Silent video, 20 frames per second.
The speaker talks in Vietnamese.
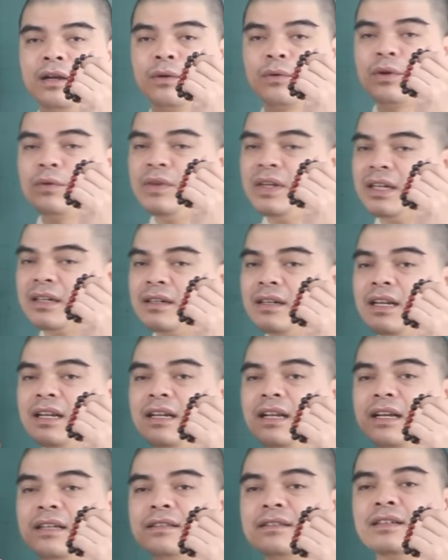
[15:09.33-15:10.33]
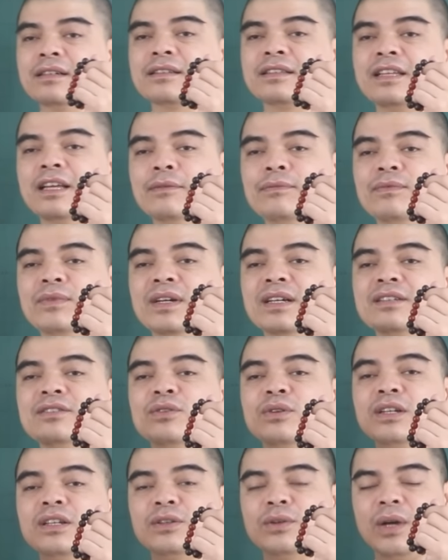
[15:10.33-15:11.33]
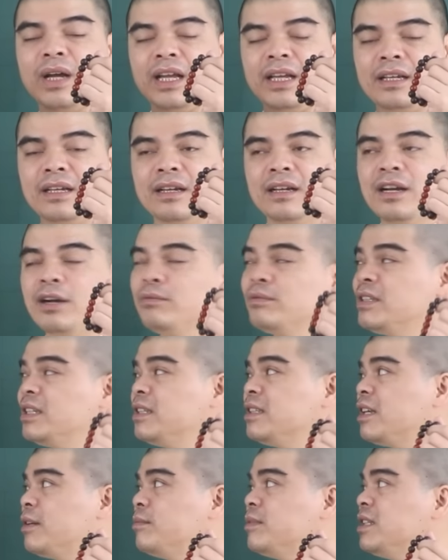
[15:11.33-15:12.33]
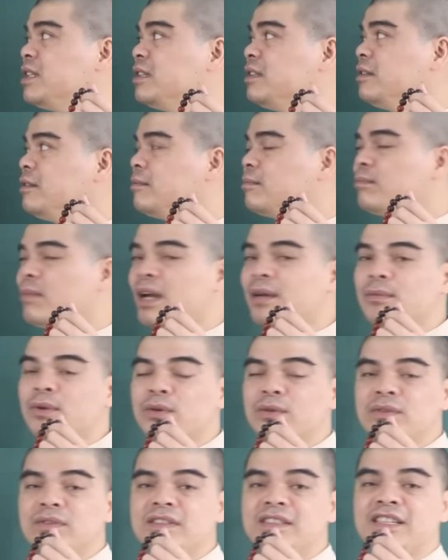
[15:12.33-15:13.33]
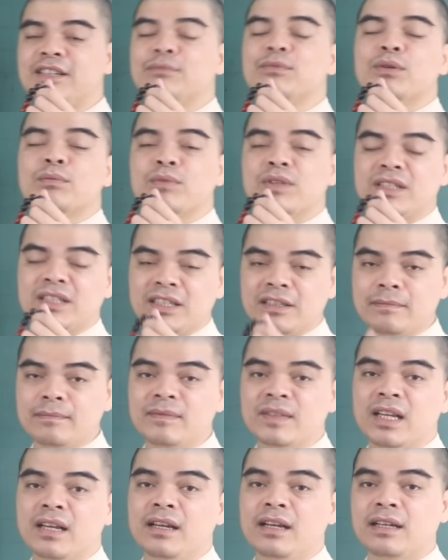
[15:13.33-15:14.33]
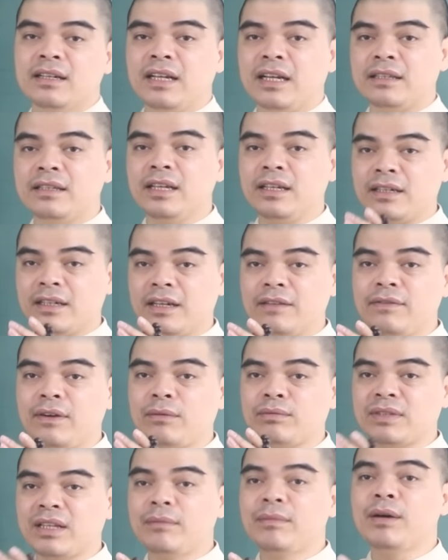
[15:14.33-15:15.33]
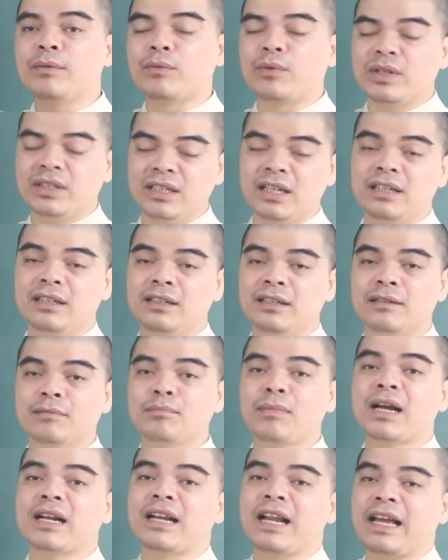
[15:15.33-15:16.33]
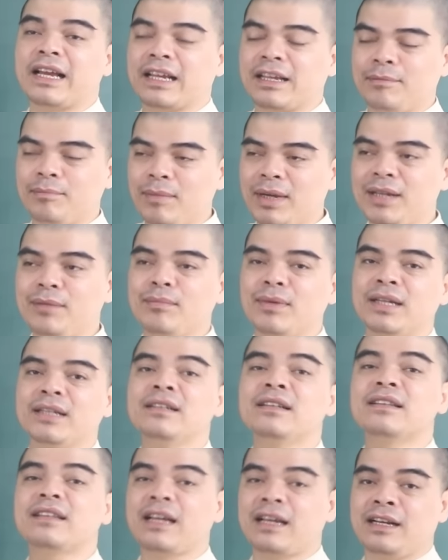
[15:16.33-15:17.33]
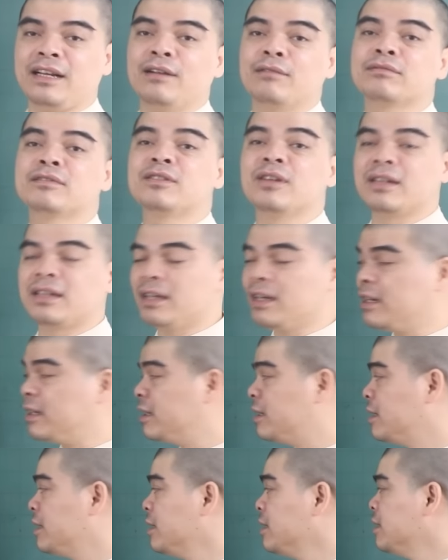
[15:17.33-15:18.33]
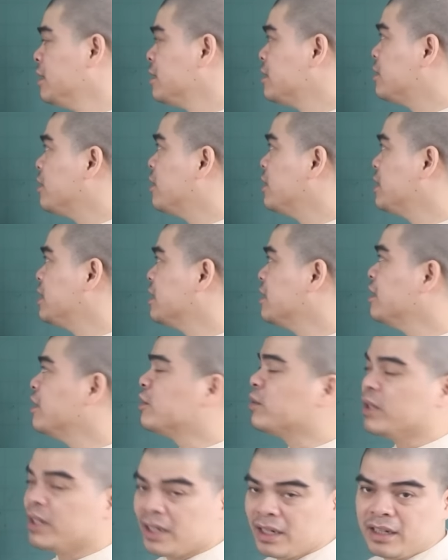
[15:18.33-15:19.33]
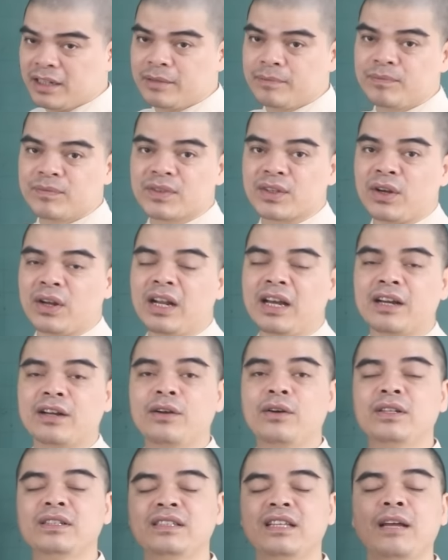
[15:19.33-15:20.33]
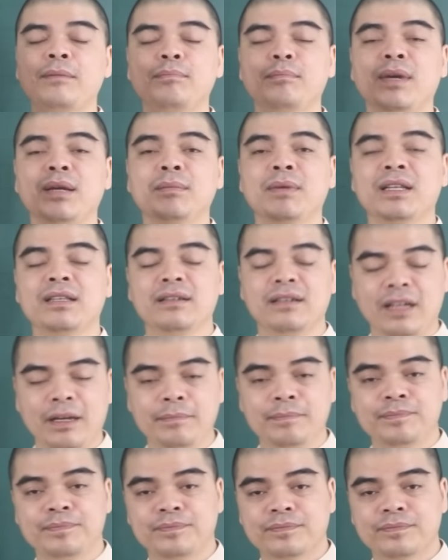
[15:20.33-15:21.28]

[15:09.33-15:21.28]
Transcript: Quý vị cứ liên hệ trực tiếp với số điện thoại 0989 34 9119 để thỉnh cái vòng tam hợp quý nhân mang lại cái may mắn tài lộc trọn đời cho những người tuổi Hợi, đó là con giáp may mắn thứ 5.